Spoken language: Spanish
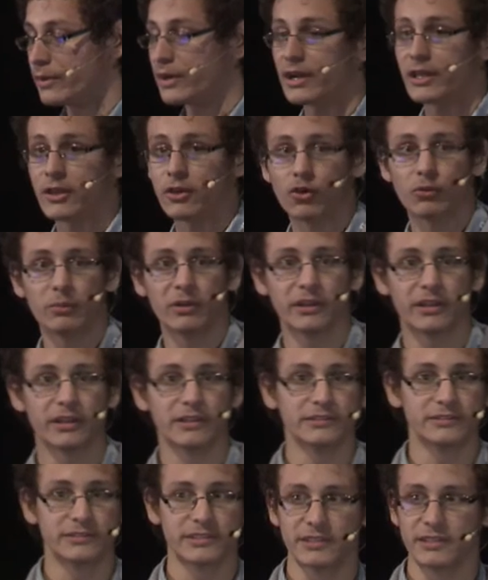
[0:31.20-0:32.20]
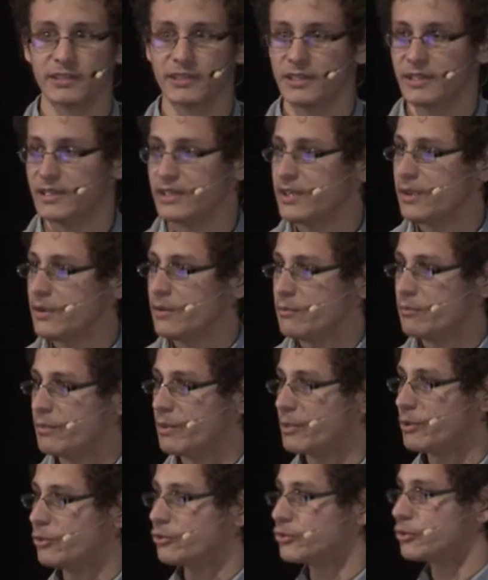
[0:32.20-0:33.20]
para el año 2015.
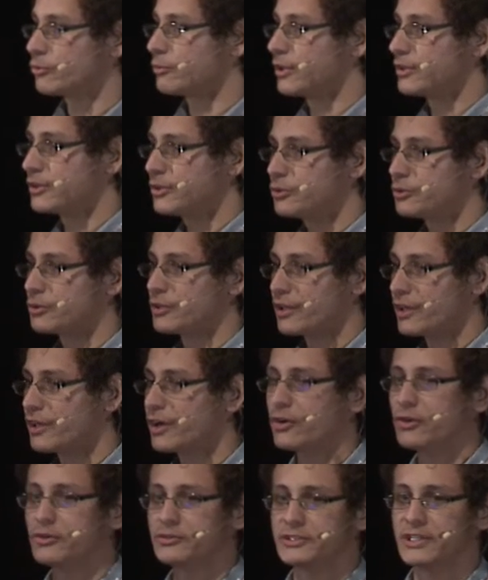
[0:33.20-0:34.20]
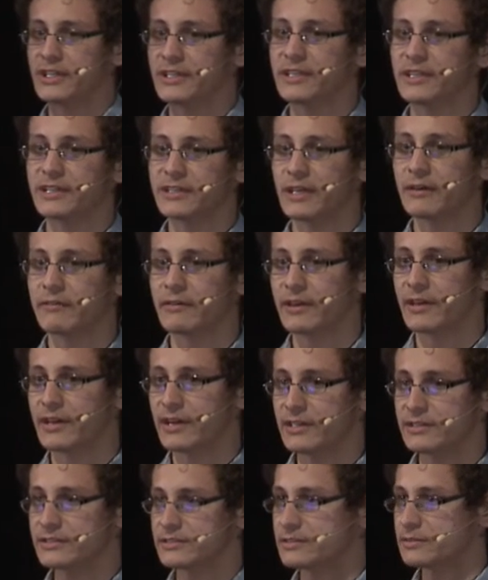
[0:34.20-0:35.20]
Me pregunto cuántos de ustedes conocían de estas
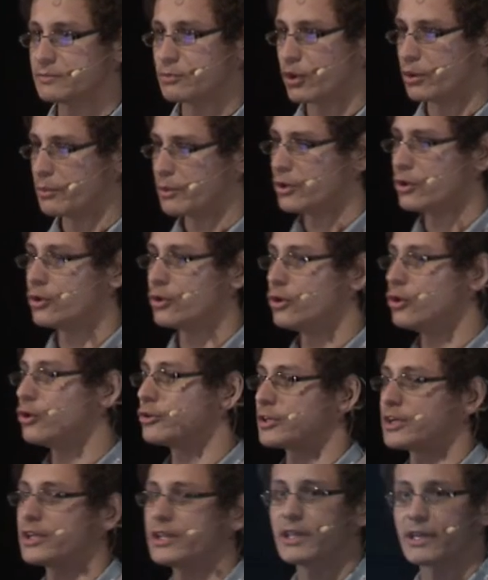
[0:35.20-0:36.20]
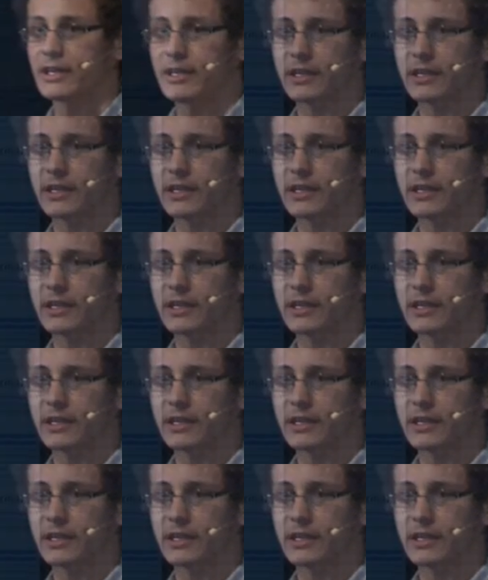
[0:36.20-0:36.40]
becas, por lo menos dos o tres de